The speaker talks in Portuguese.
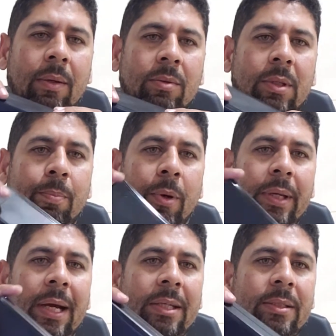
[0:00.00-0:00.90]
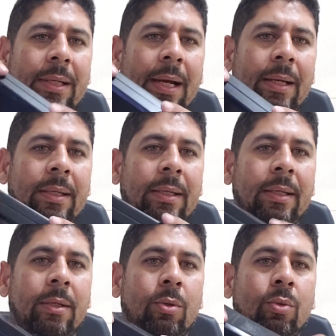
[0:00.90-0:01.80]
Você pode rastrear
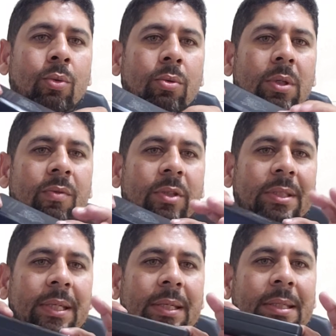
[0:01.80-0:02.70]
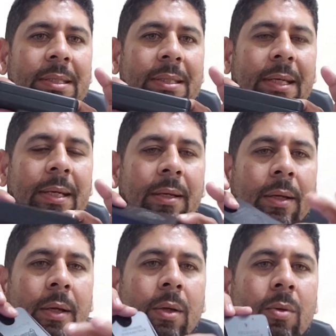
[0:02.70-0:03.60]
aí tudo que você quiser,
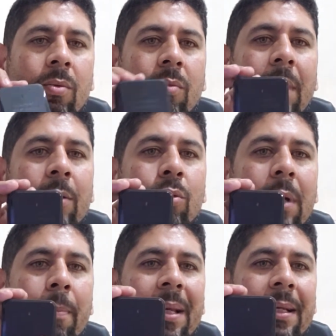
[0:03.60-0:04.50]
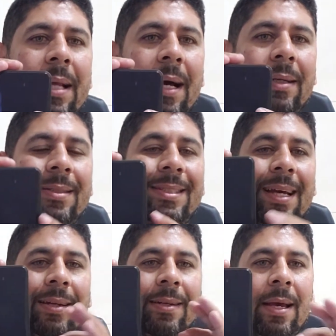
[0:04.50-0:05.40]
uma durabilidade de
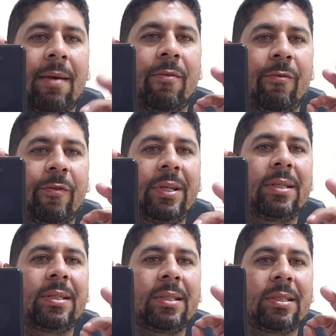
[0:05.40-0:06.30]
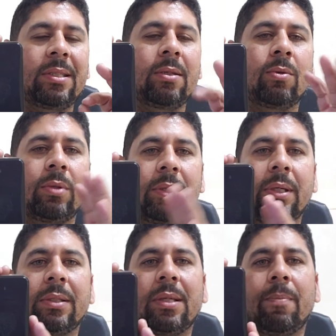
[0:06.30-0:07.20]
até 25
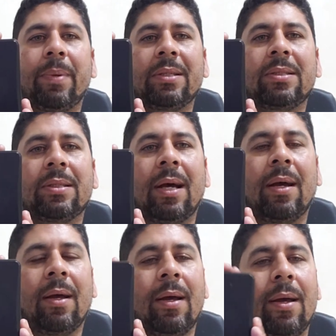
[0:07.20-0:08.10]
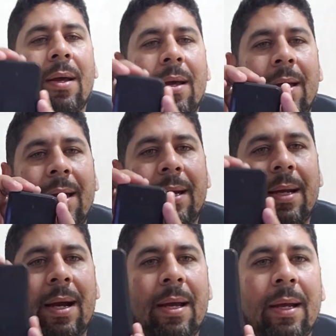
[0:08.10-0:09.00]
dias sem precisar
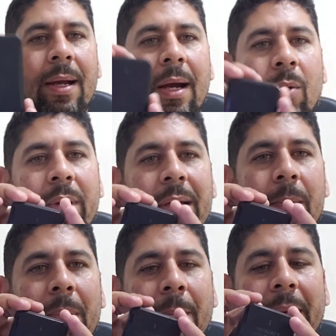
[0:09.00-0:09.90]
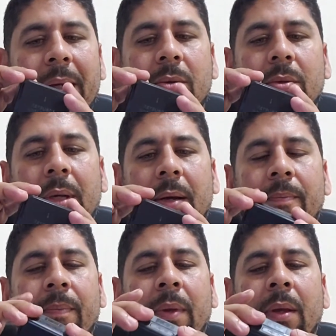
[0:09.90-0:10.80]
recarregar o equipamento, tá?